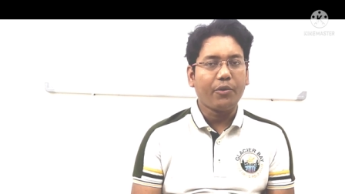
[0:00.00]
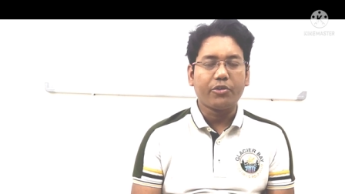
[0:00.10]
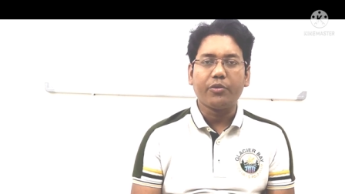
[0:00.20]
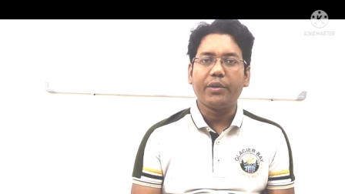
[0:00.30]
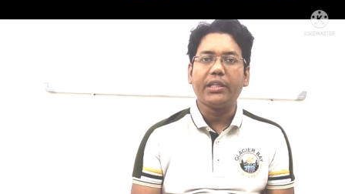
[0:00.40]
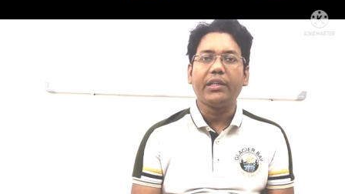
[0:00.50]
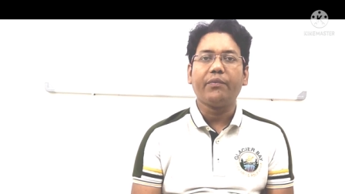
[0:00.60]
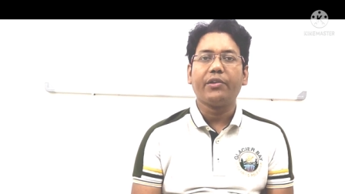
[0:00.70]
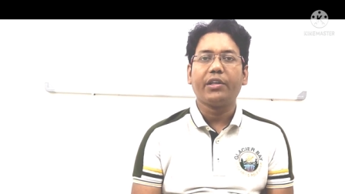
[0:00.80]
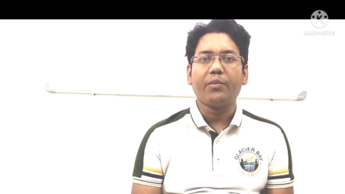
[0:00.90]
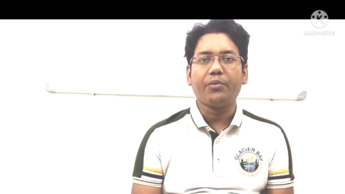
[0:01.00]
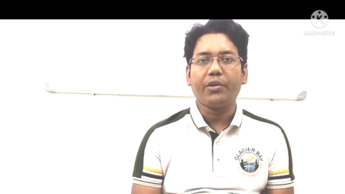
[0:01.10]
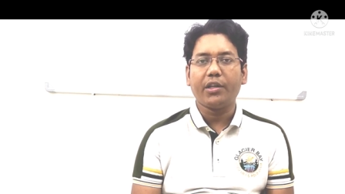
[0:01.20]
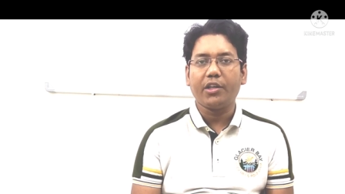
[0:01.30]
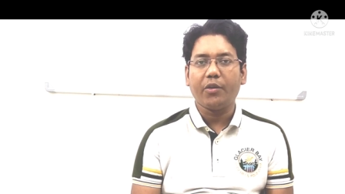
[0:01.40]
বর্তমানে
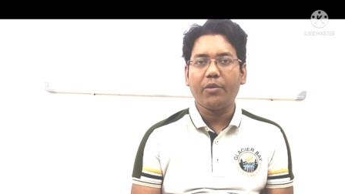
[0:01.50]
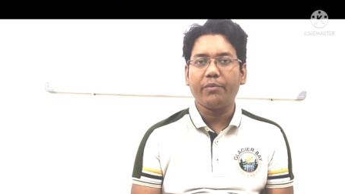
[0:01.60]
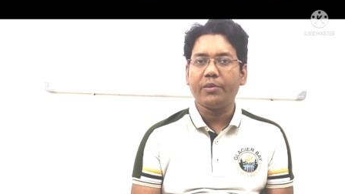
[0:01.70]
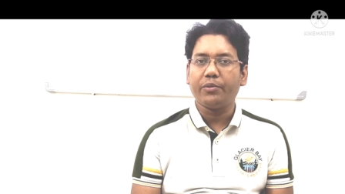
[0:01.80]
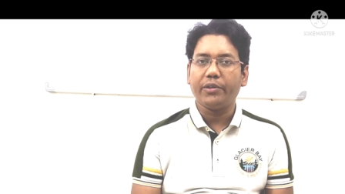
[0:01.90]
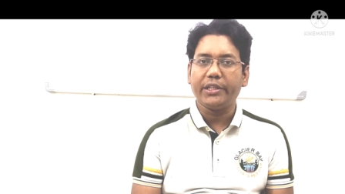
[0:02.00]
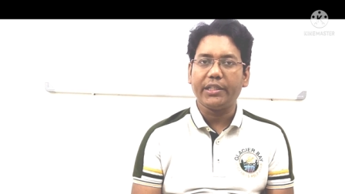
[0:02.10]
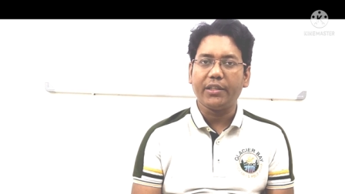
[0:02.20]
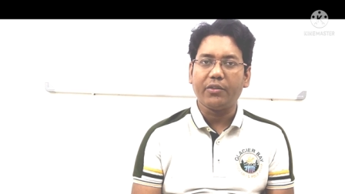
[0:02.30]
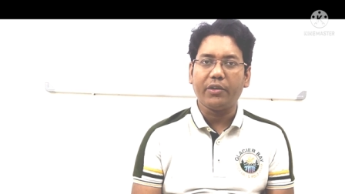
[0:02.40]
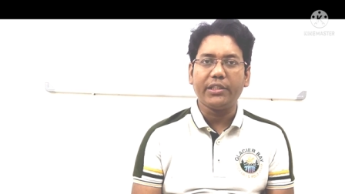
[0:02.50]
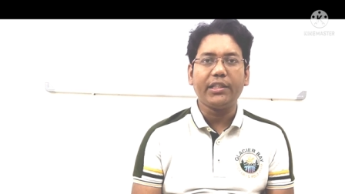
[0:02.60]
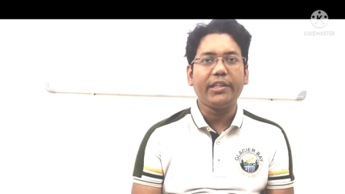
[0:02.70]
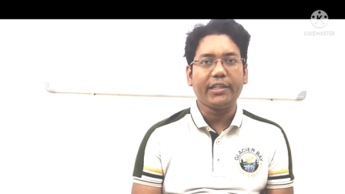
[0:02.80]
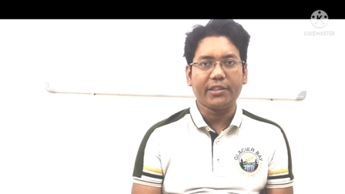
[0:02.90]
রামপুরহাট গভর্নমেন্ট পলিটেকনিক
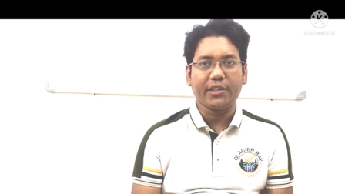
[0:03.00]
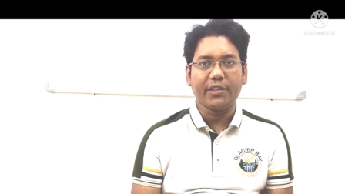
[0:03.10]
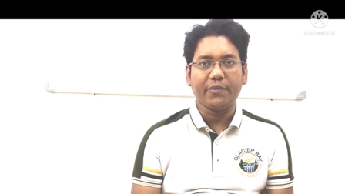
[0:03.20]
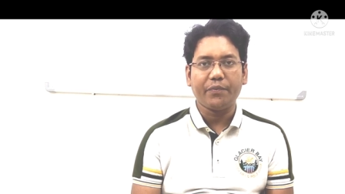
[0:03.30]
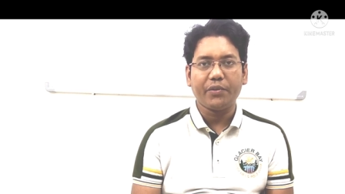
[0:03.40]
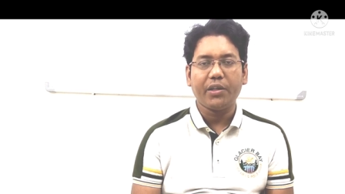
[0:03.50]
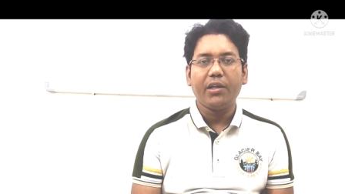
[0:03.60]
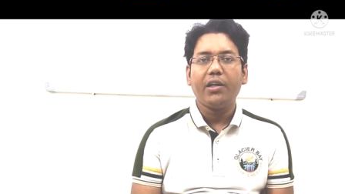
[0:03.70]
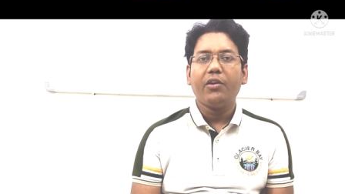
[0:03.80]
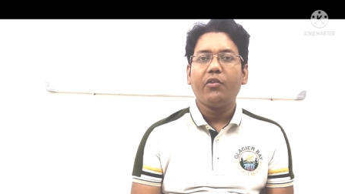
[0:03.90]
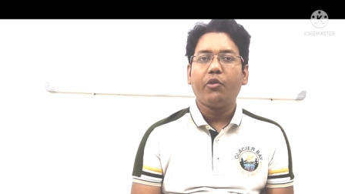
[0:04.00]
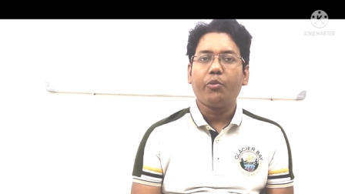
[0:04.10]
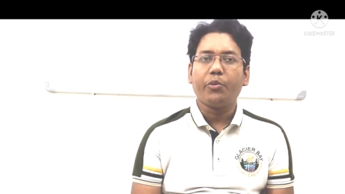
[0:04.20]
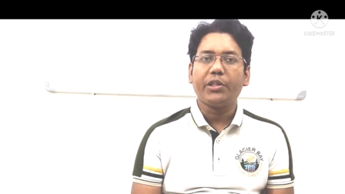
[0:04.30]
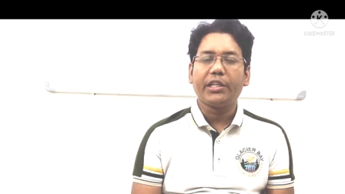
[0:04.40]
কলেজের লেকচারার
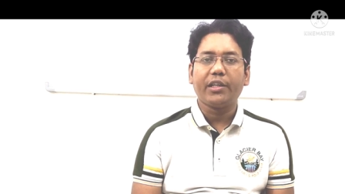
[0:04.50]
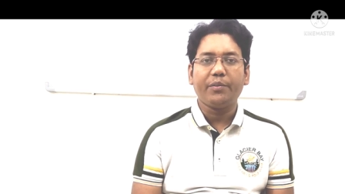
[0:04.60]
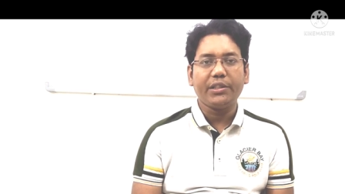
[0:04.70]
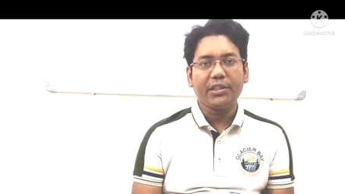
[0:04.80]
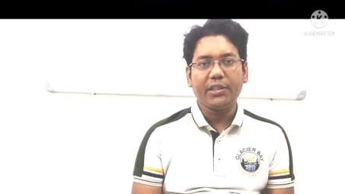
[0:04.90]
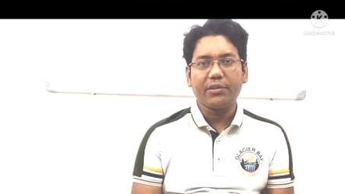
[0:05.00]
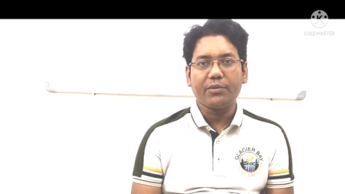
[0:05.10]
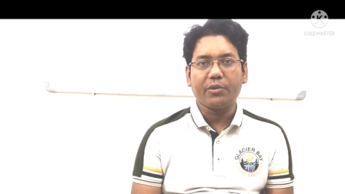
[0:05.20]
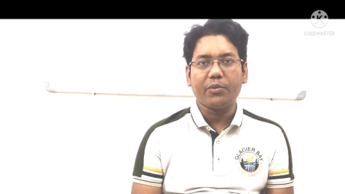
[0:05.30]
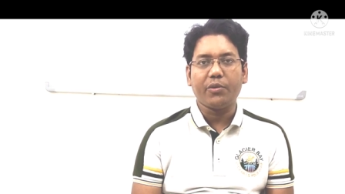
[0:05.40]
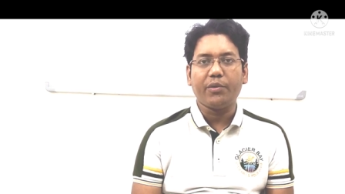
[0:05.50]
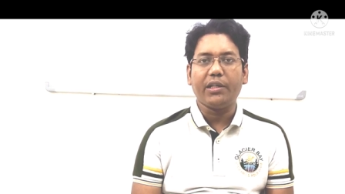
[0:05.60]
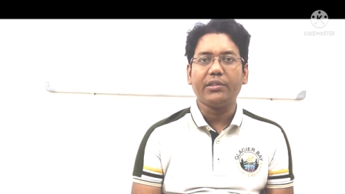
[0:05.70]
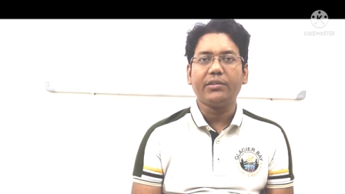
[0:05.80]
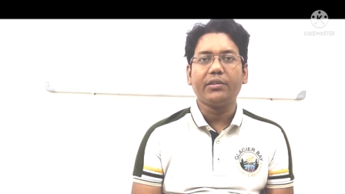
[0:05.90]
অপূর্বদাকে আমি জিজ্ঞেস করব
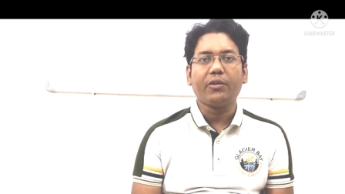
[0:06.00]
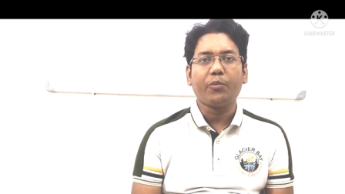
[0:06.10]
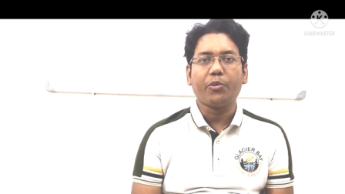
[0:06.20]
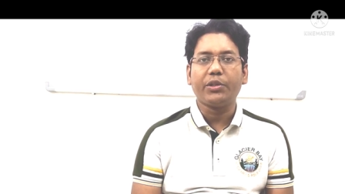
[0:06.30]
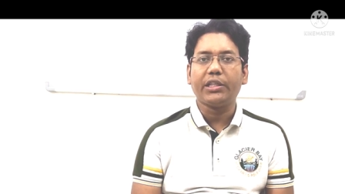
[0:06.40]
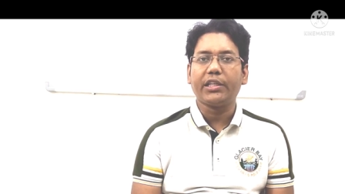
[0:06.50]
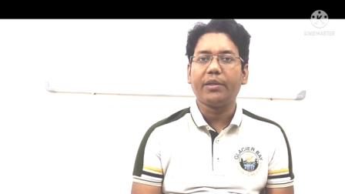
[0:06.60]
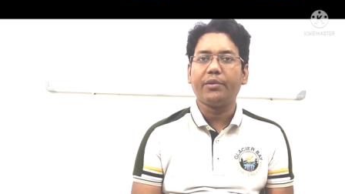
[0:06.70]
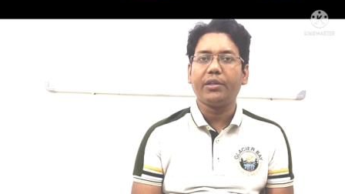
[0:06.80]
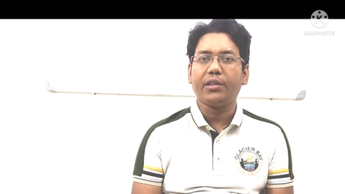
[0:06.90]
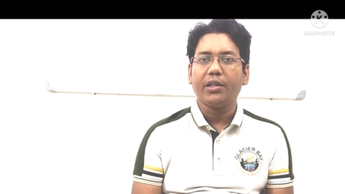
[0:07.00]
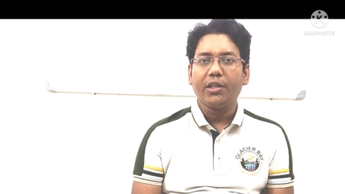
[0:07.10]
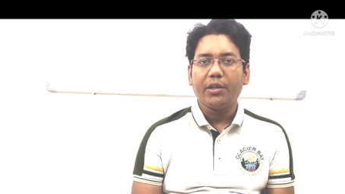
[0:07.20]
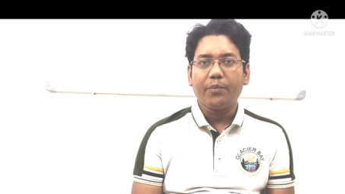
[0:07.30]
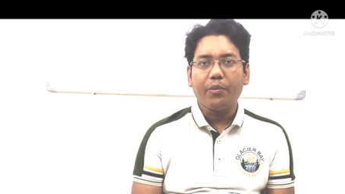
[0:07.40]
বা অপূর্বদাকে আমি
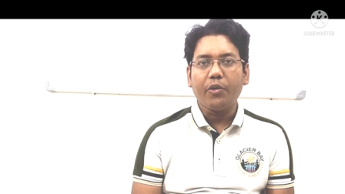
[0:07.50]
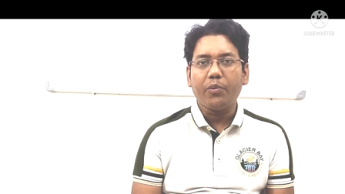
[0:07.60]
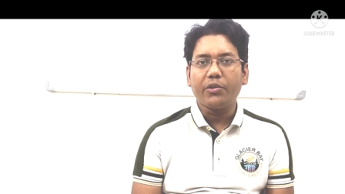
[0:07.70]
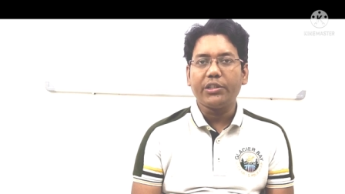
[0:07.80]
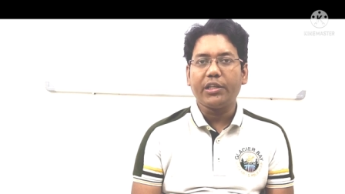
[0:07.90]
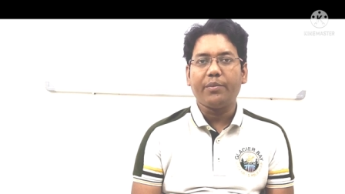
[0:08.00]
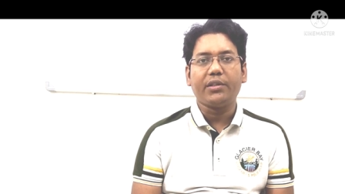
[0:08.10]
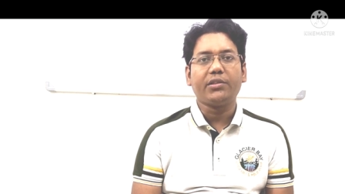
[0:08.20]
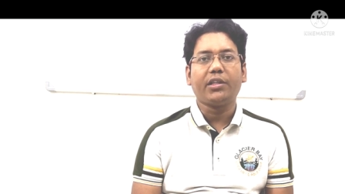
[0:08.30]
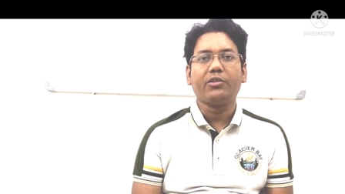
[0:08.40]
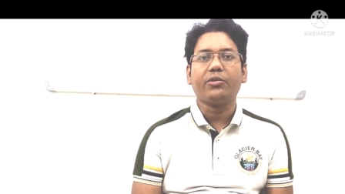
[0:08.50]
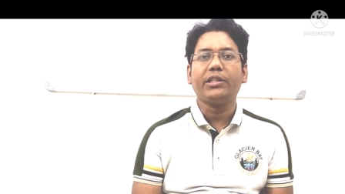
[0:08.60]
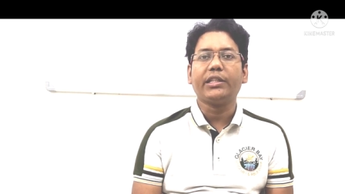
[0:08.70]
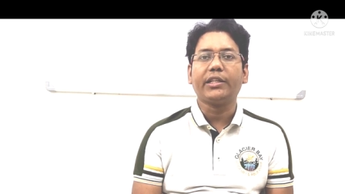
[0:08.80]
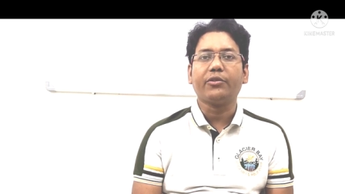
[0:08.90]
বলবো যে আমার
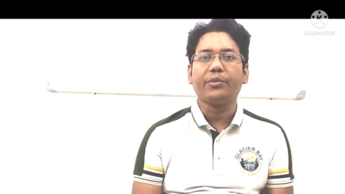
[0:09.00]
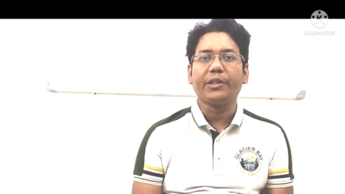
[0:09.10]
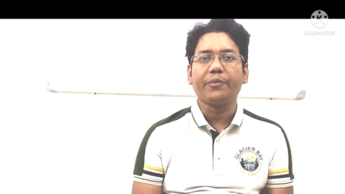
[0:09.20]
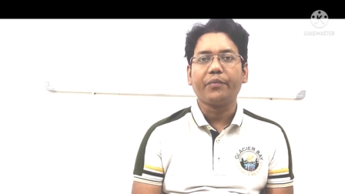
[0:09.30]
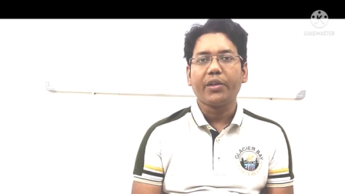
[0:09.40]
ছাত্রদেরকে তুমি